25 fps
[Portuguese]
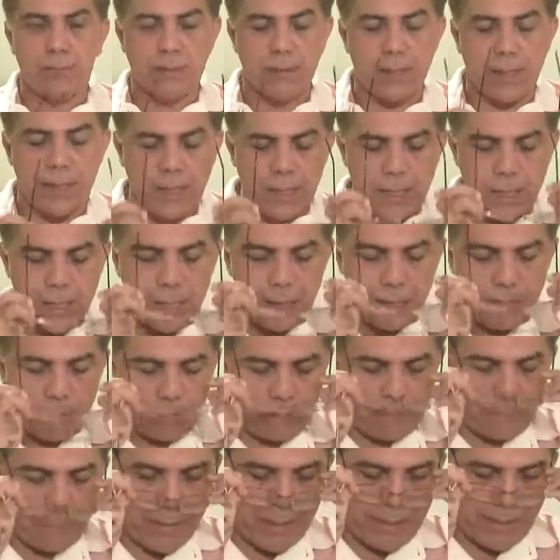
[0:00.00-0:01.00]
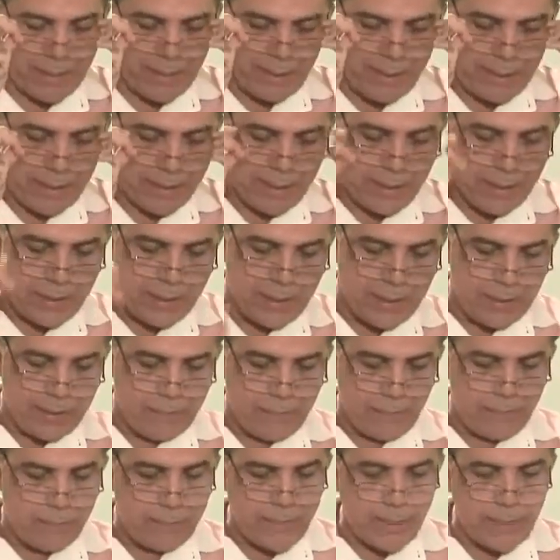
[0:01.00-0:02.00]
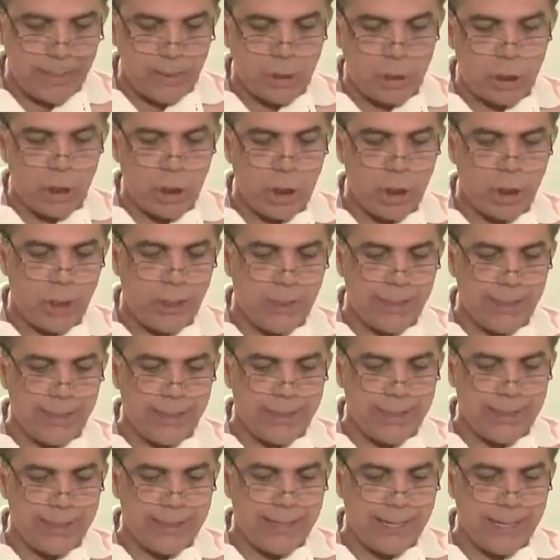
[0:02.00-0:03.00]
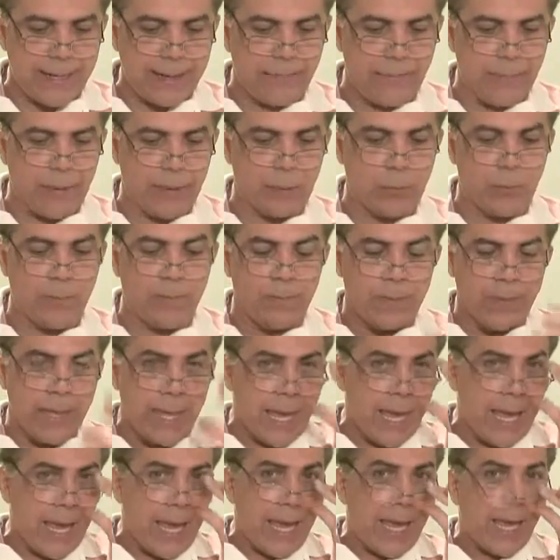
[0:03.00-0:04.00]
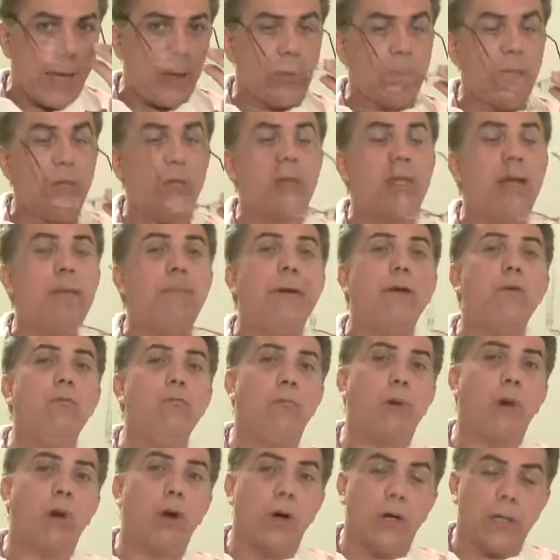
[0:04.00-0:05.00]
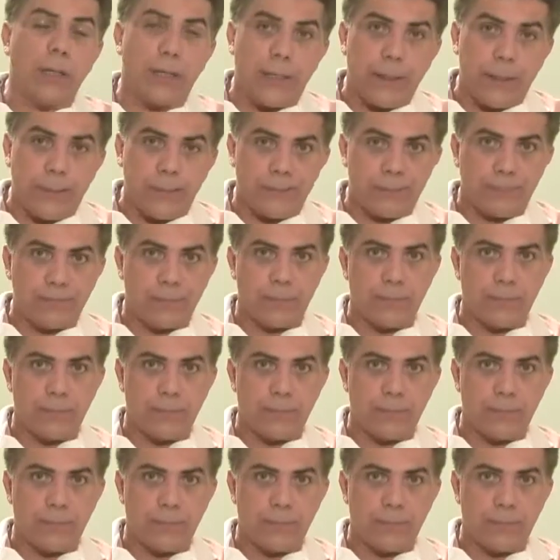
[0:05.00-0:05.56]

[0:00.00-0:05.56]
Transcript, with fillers: Né? Bem, bem dinâmico. Eu tenho também um blog,